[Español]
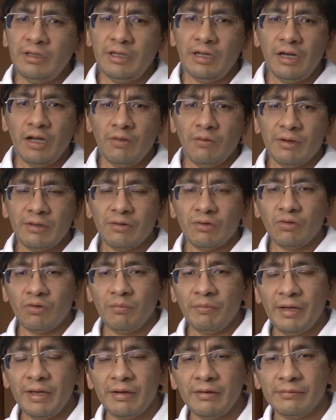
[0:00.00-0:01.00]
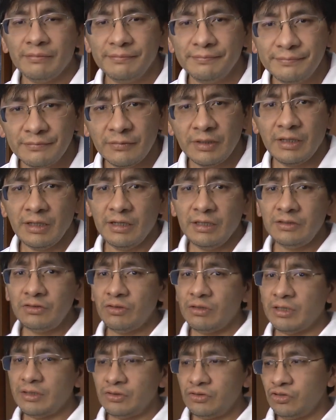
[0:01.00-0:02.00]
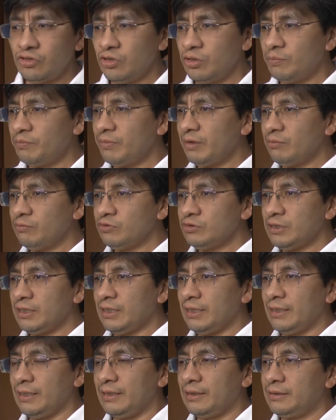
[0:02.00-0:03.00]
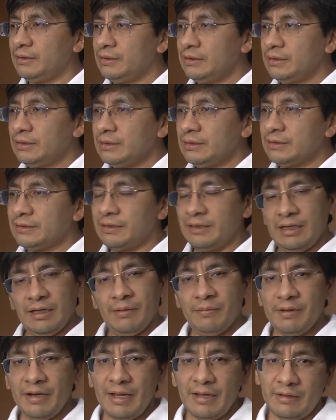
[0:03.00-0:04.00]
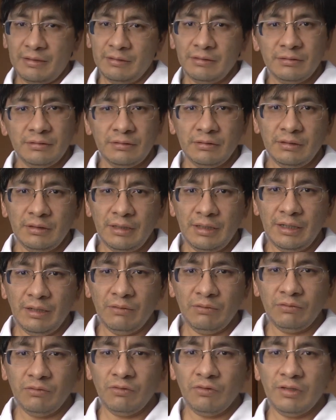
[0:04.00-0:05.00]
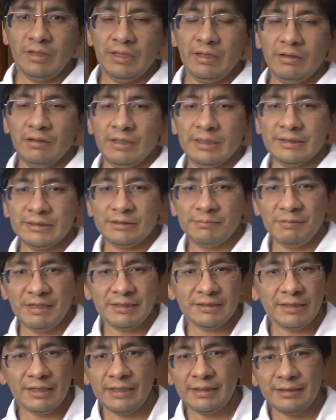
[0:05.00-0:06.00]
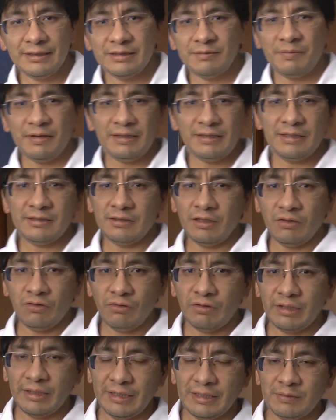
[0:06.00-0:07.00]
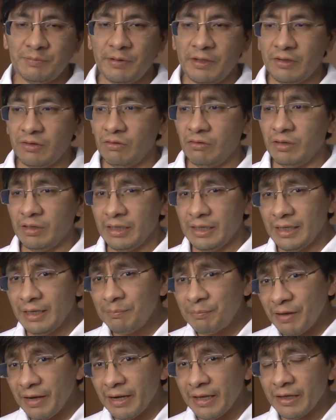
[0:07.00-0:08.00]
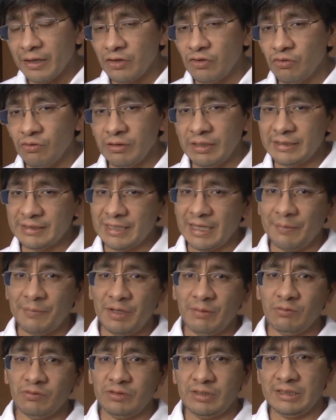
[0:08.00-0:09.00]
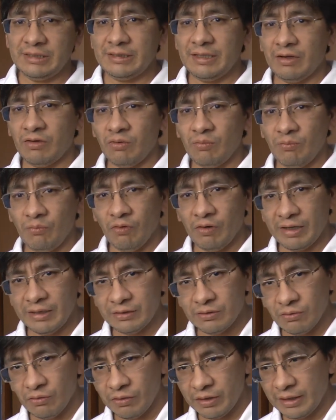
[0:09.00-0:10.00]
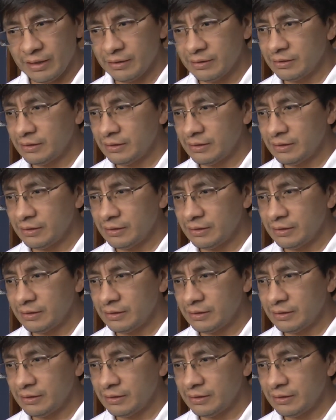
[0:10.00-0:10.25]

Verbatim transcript: Nil Eduardo Romero y en esta ocasión vamos a celebrar a una de las más grandes bandas del rock en español y para ello es que abrimos esta convocatoria.